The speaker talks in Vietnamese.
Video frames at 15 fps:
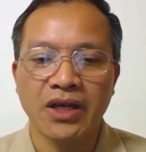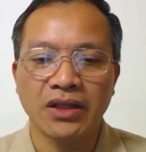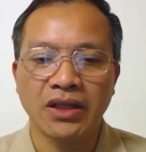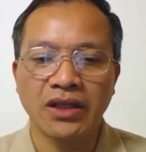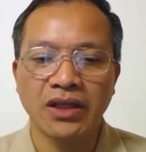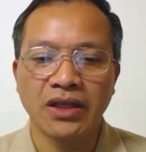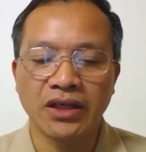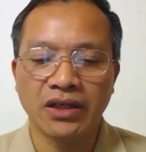thế
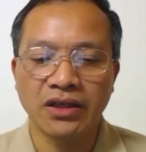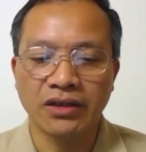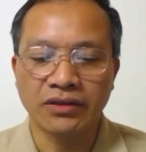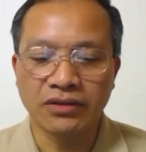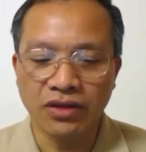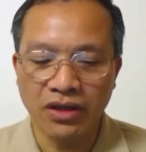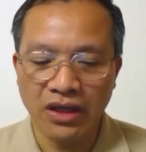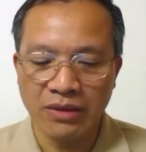thì uh,
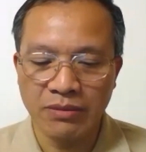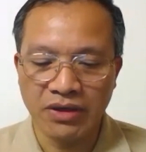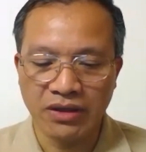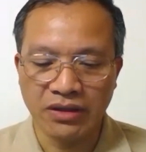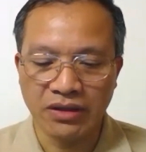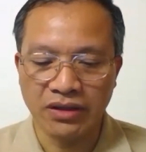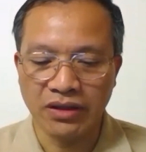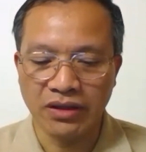trước khi mà
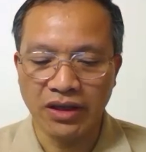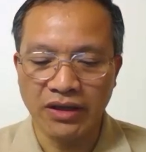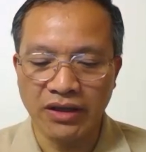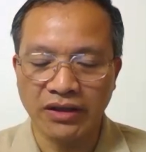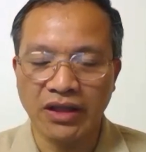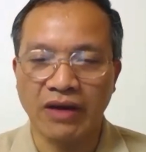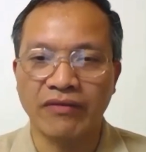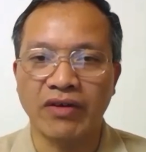ờ, đi
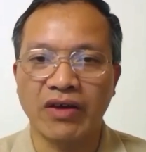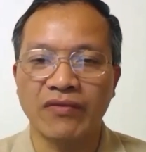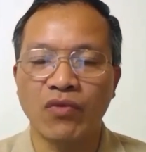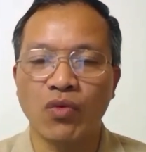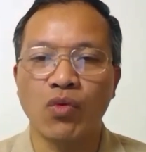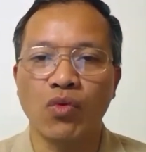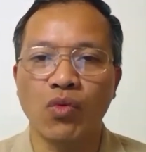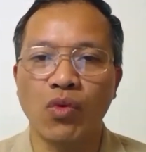thẳng vào cái
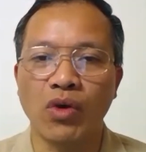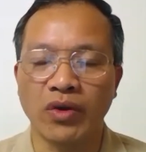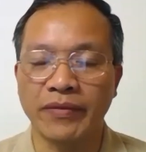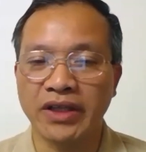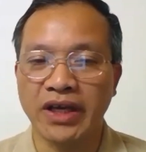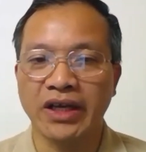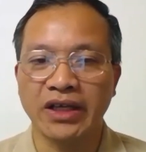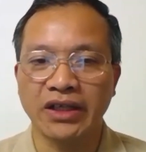vụ của Nguyễn Văn
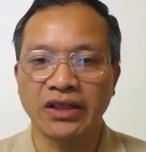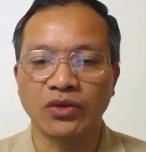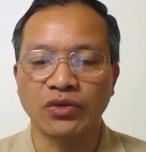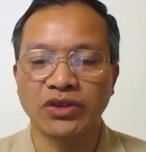Thanh ấy thì tôi